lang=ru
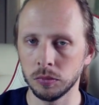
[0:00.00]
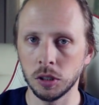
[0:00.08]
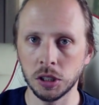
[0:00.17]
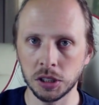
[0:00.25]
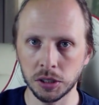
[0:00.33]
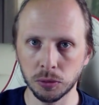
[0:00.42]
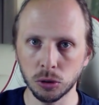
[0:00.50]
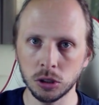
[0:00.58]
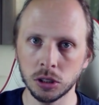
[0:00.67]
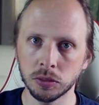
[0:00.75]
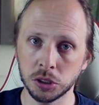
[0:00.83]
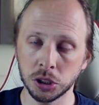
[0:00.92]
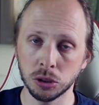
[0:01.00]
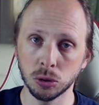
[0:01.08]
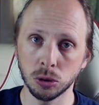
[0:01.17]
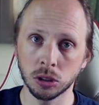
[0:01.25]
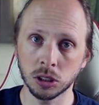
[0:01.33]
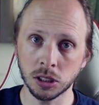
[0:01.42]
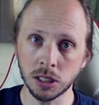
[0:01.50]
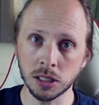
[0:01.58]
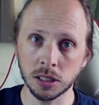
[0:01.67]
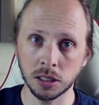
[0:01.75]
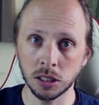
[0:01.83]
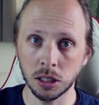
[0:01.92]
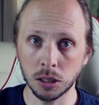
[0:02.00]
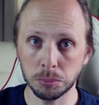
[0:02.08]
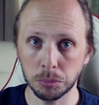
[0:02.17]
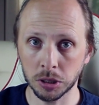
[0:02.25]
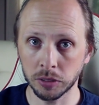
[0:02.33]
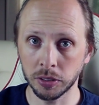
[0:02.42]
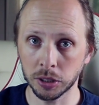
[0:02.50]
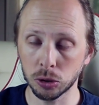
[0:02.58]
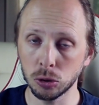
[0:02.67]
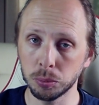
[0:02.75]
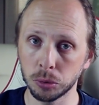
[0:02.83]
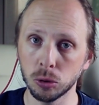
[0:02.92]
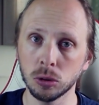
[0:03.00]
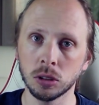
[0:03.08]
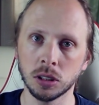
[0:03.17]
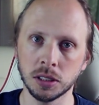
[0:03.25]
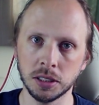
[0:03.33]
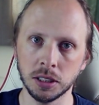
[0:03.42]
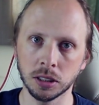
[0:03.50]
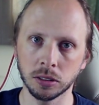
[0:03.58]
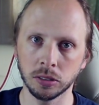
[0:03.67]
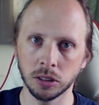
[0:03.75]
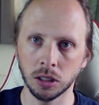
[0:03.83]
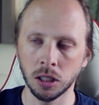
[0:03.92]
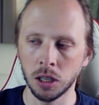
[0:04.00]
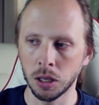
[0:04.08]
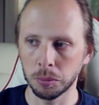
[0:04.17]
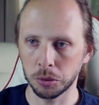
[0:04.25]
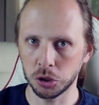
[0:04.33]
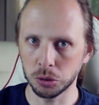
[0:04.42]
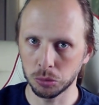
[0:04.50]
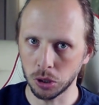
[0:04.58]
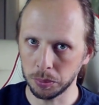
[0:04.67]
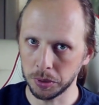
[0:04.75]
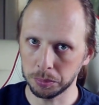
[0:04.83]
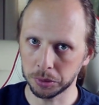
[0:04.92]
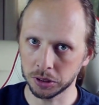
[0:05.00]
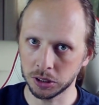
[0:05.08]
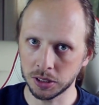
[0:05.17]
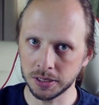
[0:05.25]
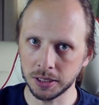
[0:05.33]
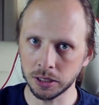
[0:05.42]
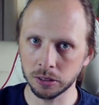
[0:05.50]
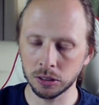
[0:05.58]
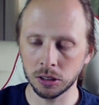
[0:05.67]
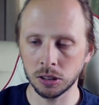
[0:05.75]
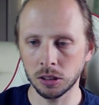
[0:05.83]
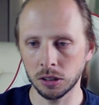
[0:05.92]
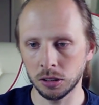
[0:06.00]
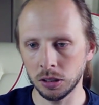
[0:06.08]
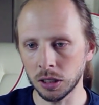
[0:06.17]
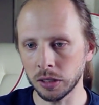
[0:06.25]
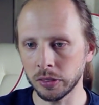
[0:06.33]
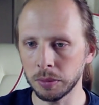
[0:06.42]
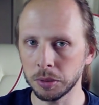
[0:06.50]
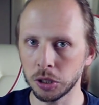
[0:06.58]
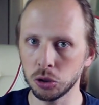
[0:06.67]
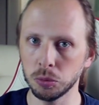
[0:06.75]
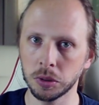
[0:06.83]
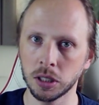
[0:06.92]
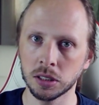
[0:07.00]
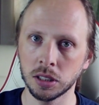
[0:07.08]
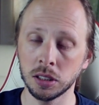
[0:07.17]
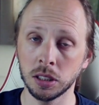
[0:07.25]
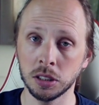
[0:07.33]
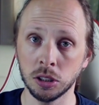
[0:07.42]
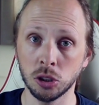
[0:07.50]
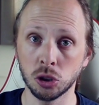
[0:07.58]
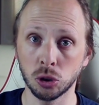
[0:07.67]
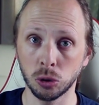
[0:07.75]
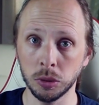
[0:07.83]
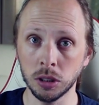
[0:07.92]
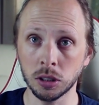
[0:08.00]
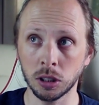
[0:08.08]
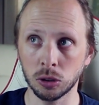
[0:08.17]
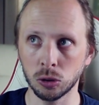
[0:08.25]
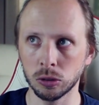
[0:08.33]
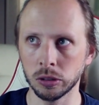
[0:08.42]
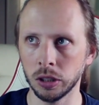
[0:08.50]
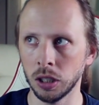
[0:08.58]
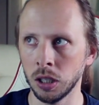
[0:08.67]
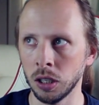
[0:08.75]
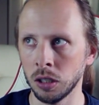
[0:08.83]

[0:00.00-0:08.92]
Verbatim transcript: И сегодня в очередной раз я поговорю про тестирование. Почему опять про тестирование? Я вам хочу показать один инструмент, который,